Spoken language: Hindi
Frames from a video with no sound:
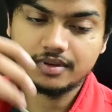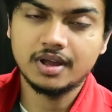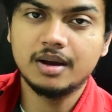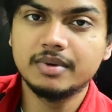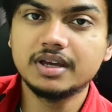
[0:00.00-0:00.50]

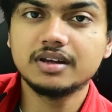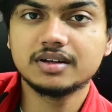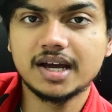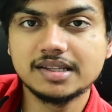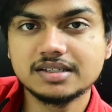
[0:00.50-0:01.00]
हमें
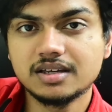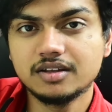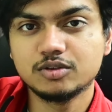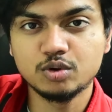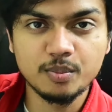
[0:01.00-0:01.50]
कायदे से
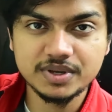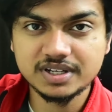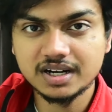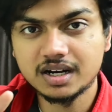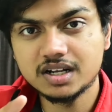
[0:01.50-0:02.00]
दो
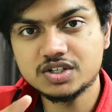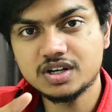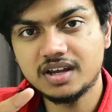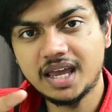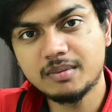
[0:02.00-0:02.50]
पिंजरा रखना
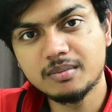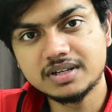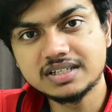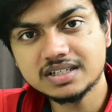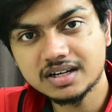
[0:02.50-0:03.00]
चाहिए एक में
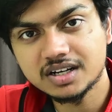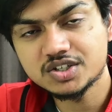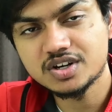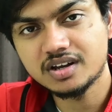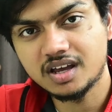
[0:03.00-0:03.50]
बजीज रखने
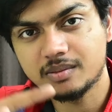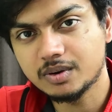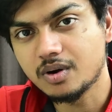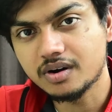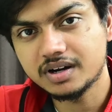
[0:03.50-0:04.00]
चाहिए एक
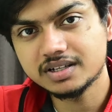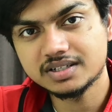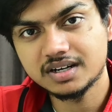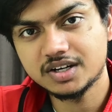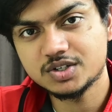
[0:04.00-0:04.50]
में
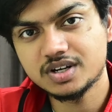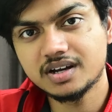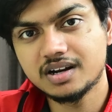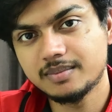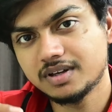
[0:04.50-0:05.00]
कॉकटिल्स रखने चाहिए
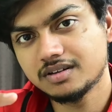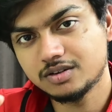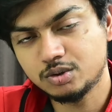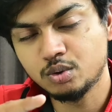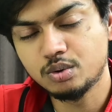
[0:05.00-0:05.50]
अगर हमें
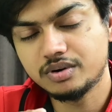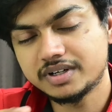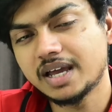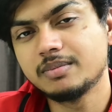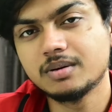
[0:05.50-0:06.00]
दो
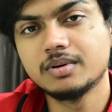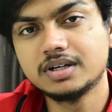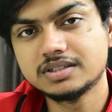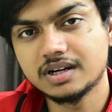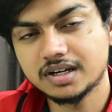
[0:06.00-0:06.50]
टाइप के
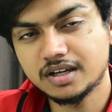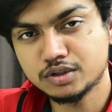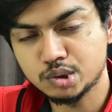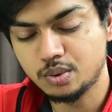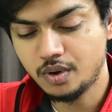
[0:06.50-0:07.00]
बर्ड्स रखने हैं
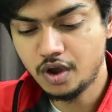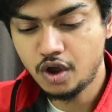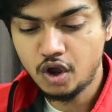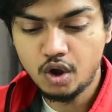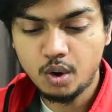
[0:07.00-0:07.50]
तो
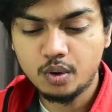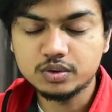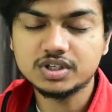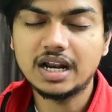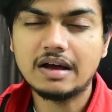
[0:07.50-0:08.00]

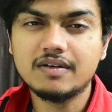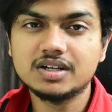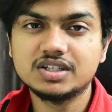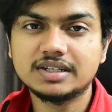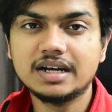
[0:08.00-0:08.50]
उसके अलावा
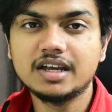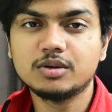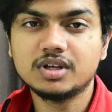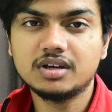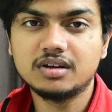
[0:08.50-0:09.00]
जनरली क्या
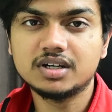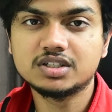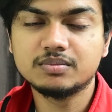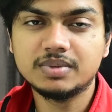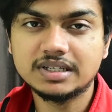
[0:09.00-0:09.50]
होता है
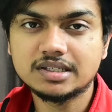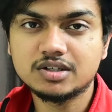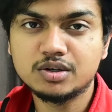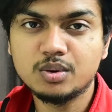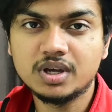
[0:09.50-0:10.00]
इट्स बेस्ट
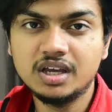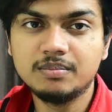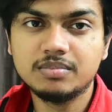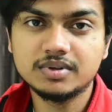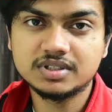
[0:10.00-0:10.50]
टू
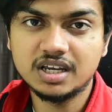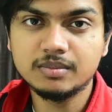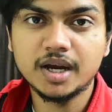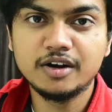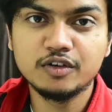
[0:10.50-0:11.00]
कीप
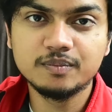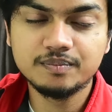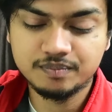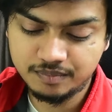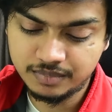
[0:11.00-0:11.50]
सेम काइंड ऑफ
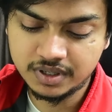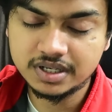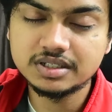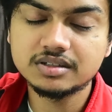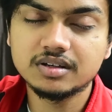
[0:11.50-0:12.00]

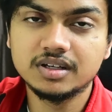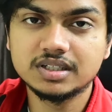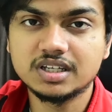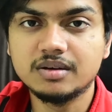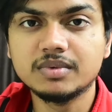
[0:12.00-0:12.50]
बर्ड्स इन
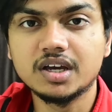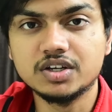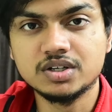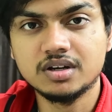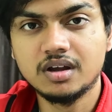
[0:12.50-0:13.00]
द सेम
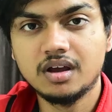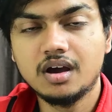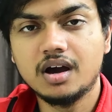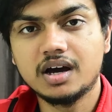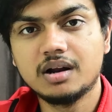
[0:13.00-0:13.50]
केज
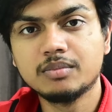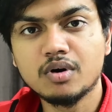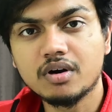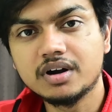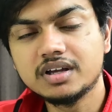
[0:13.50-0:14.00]
अगर हम
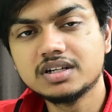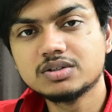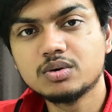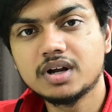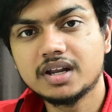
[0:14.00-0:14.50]

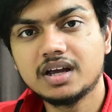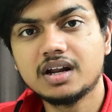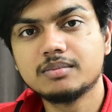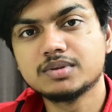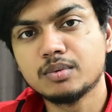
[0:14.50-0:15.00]
कॉकटेल्स को रख रहे हैं
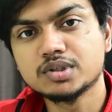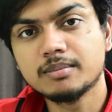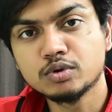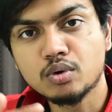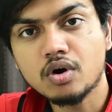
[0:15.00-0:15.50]
अगर हम सपोज
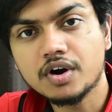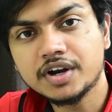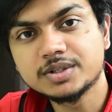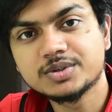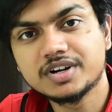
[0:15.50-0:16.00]
हम दो
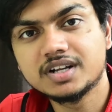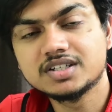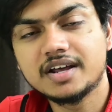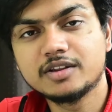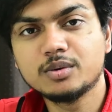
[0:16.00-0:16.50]
कॉकटेल्स को रखना
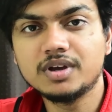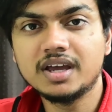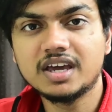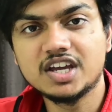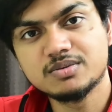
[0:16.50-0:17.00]
चाह रहे हैं तो
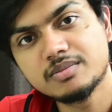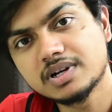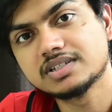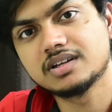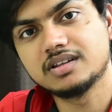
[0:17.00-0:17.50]
एक केज में हम
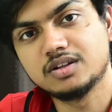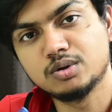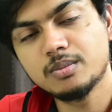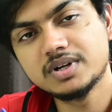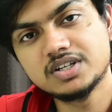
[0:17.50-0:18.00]
रख सकते हैं
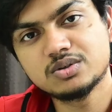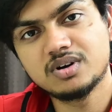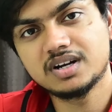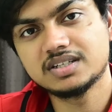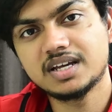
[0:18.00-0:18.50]
दो बजीज़
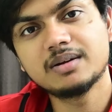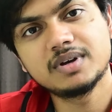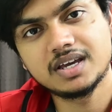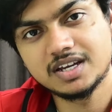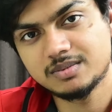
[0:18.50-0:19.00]
को रखना चाह रहे
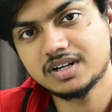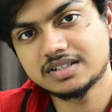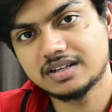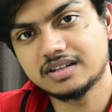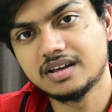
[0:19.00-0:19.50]
हैं हम एक केज में रख
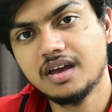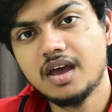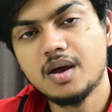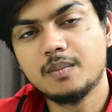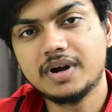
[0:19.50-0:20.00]
सकते हैं
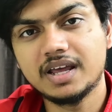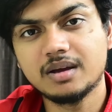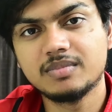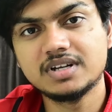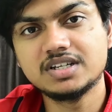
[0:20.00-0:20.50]
बट
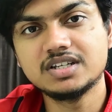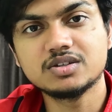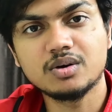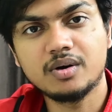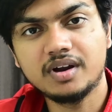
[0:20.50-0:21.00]
एक
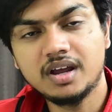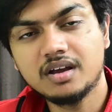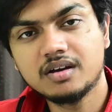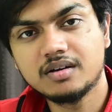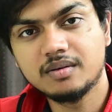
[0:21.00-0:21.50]
बजीज़ और
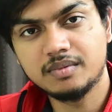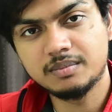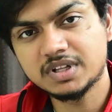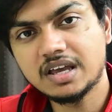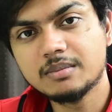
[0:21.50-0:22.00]
एक
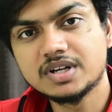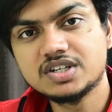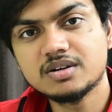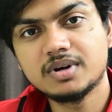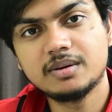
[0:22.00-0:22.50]
मतलब एक
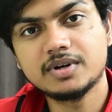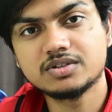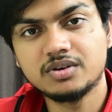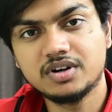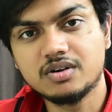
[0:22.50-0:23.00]
बजी हमारे
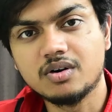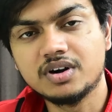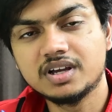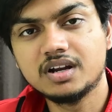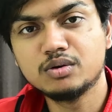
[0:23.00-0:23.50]
पास और एक
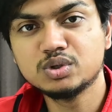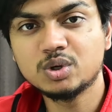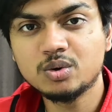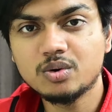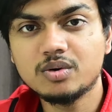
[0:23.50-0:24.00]
कॉकटेल है उन
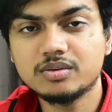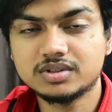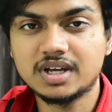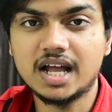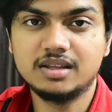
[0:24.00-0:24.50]
दोनों को
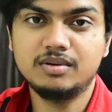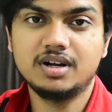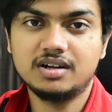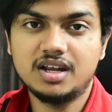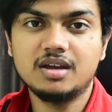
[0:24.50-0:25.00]
साथ में
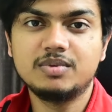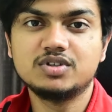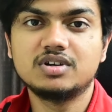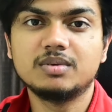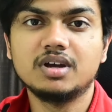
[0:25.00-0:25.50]
रखना एक
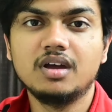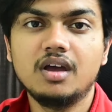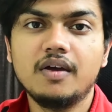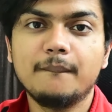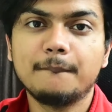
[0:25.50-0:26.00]
पिंजरे में
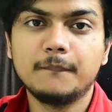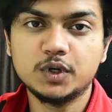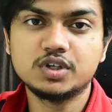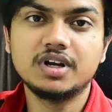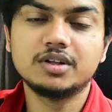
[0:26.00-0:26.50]

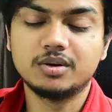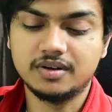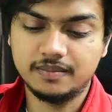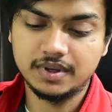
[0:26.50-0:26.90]
मुश्किल है थोड़ा